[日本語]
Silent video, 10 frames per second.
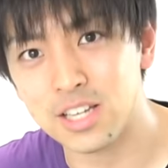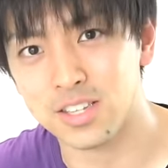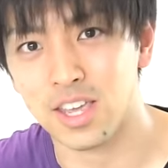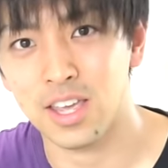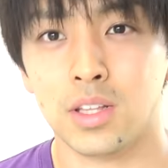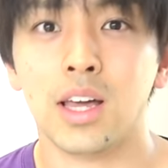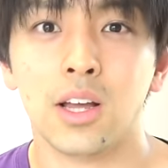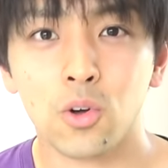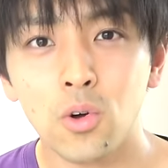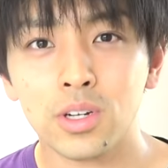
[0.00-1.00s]
やすいだか
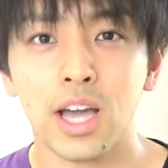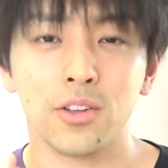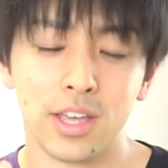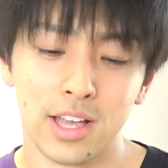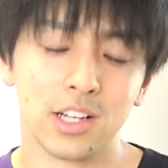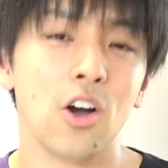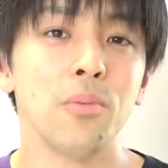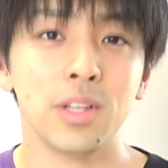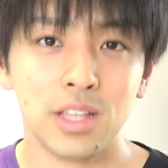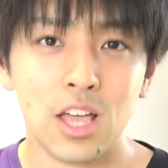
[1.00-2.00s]
ら今回の結果を
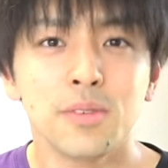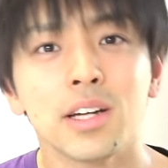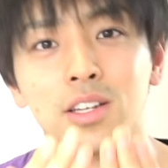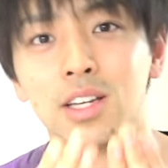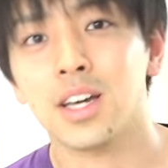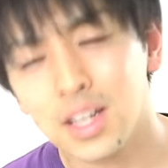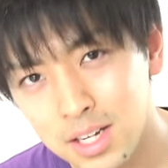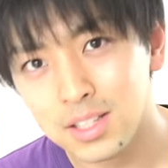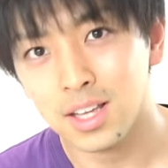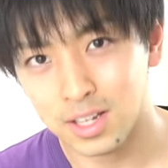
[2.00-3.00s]
見てうまくいかな
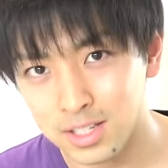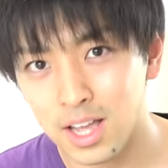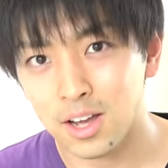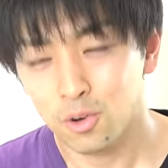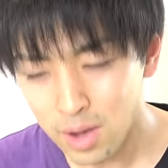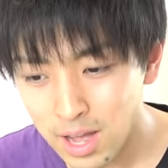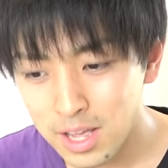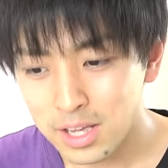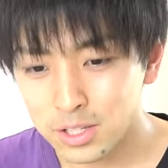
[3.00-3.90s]
かった方は